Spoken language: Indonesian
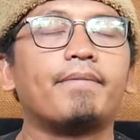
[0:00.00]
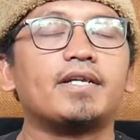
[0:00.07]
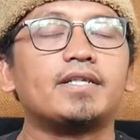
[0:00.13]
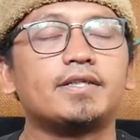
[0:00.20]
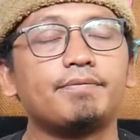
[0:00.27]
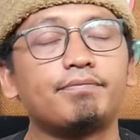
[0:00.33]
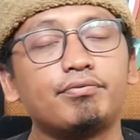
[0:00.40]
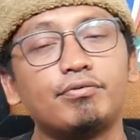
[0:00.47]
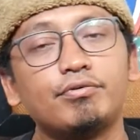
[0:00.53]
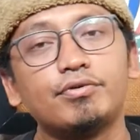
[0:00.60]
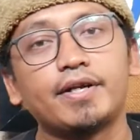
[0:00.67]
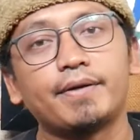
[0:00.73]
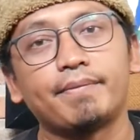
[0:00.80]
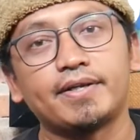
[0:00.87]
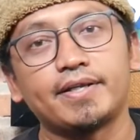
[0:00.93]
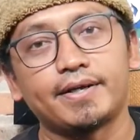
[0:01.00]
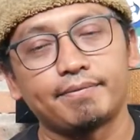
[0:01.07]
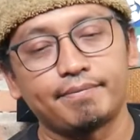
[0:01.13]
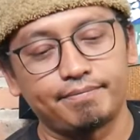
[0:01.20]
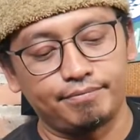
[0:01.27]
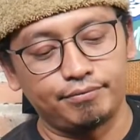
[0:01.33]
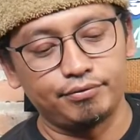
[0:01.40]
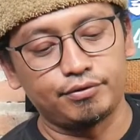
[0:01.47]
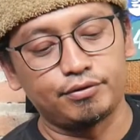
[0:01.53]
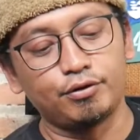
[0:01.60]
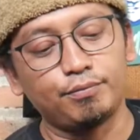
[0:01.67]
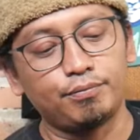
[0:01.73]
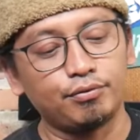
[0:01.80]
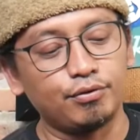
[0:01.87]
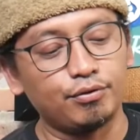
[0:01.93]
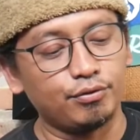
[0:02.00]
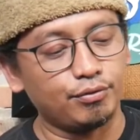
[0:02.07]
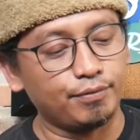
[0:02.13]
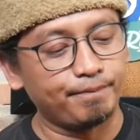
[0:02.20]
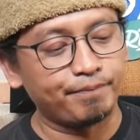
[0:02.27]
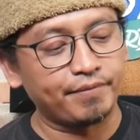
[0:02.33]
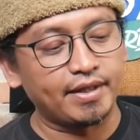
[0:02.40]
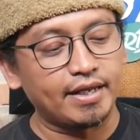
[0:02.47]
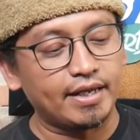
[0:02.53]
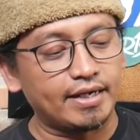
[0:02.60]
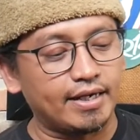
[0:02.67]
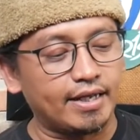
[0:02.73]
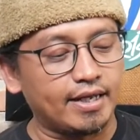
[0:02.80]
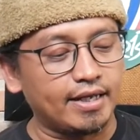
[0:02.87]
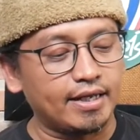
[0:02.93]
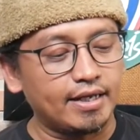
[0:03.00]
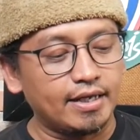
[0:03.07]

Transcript: peci bulu namanya bulu bulu nah